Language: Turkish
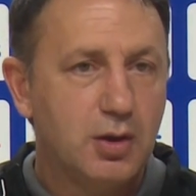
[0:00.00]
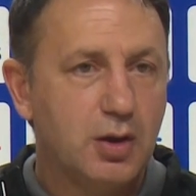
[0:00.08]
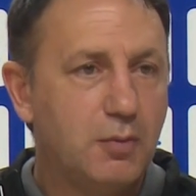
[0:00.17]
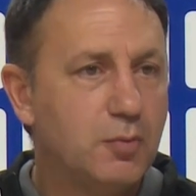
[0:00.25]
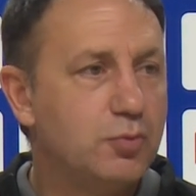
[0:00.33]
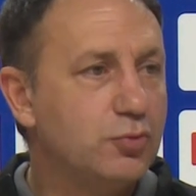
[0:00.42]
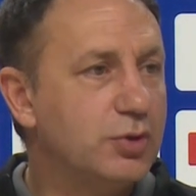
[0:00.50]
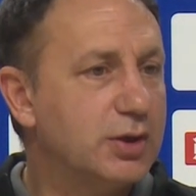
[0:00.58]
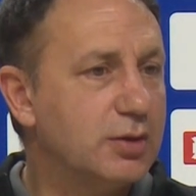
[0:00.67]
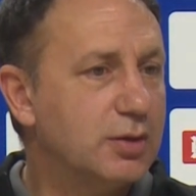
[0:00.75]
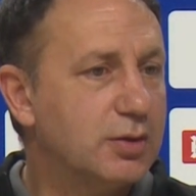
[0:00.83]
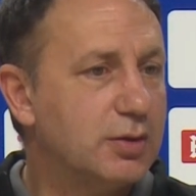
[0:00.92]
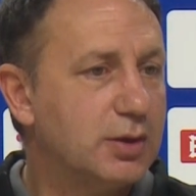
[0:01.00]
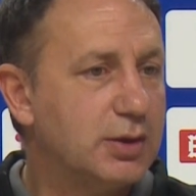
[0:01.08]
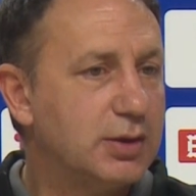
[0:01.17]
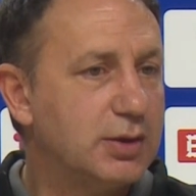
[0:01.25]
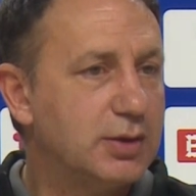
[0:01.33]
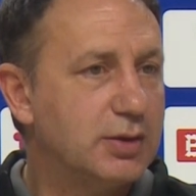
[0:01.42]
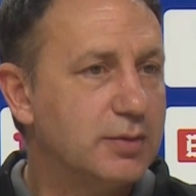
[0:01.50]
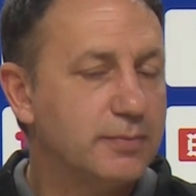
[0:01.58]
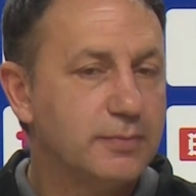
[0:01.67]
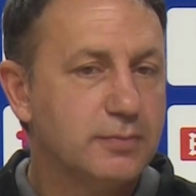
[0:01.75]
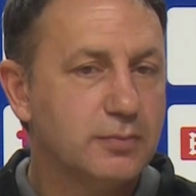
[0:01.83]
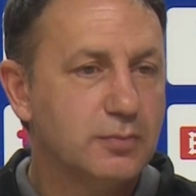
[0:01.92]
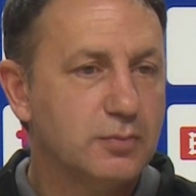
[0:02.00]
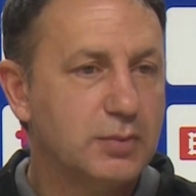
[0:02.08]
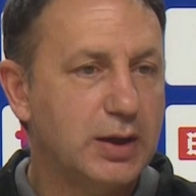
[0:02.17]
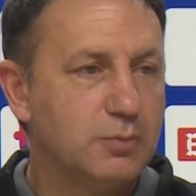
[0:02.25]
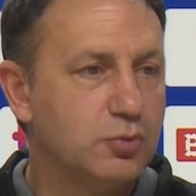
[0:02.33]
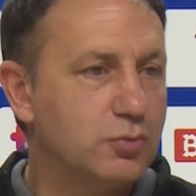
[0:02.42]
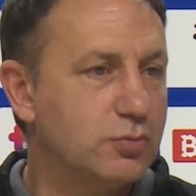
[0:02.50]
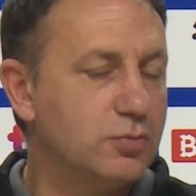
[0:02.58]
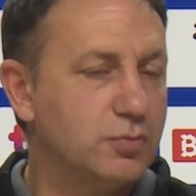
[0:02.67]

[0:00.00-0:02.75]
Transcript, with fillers: Ama bunların e, yani bu,